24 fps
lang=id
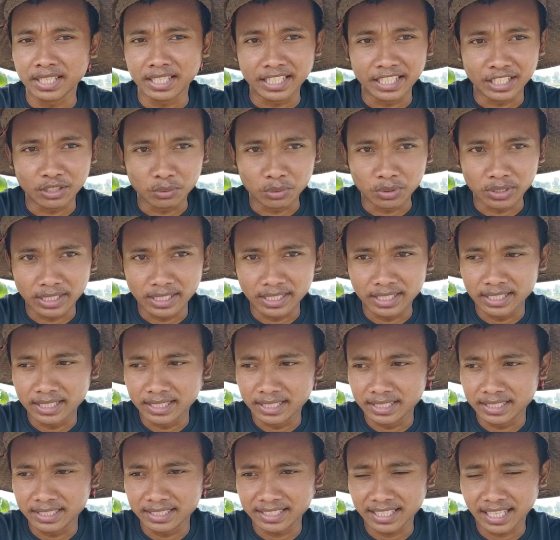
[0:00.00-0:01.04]

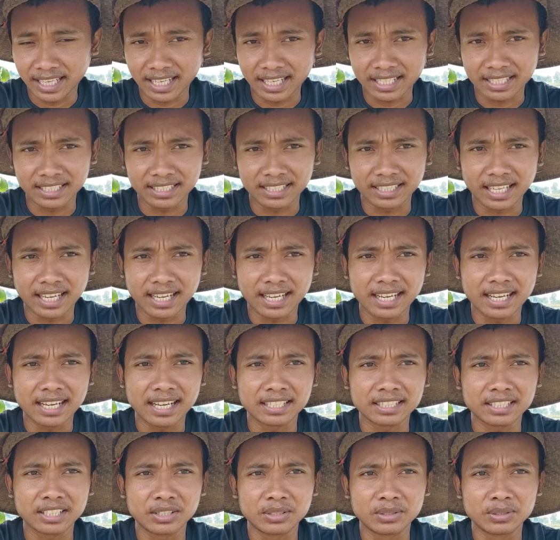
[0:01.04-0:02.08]
ngikutin cara
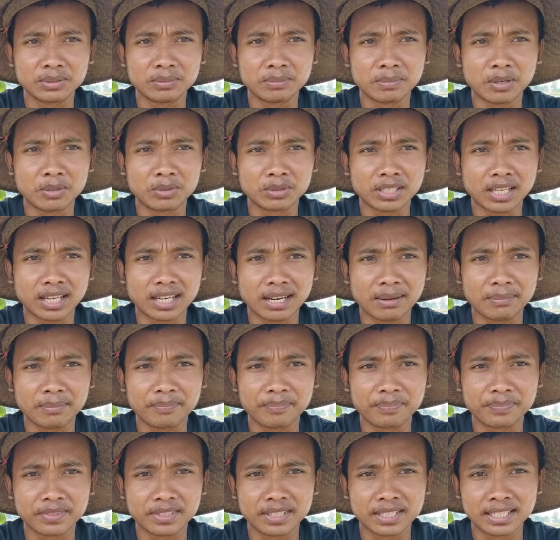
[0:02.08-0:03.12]
kita atau mau tanam
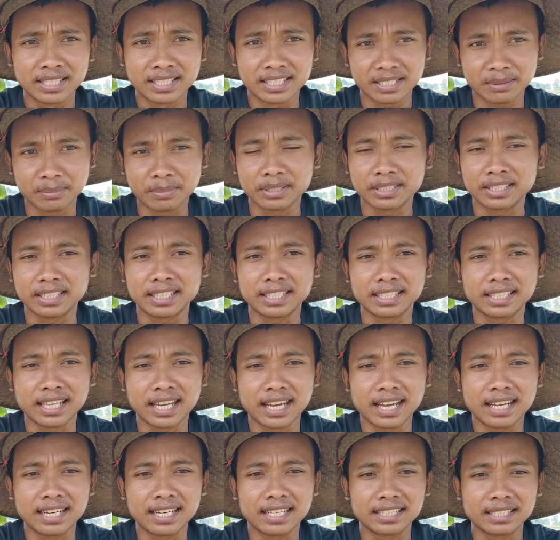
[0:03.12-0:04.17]
seperti
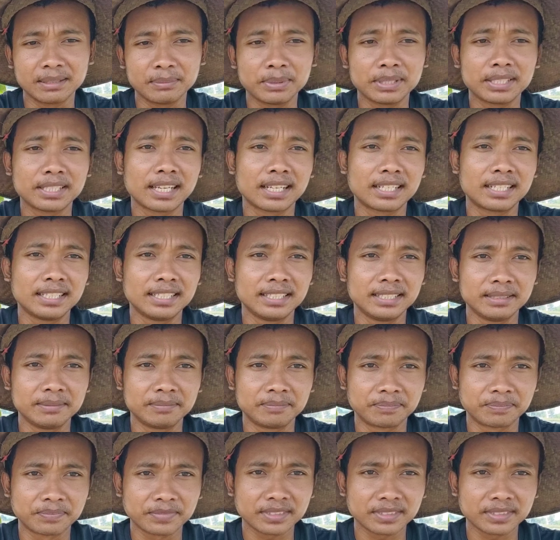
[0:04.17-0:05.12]
kita nanti bisa di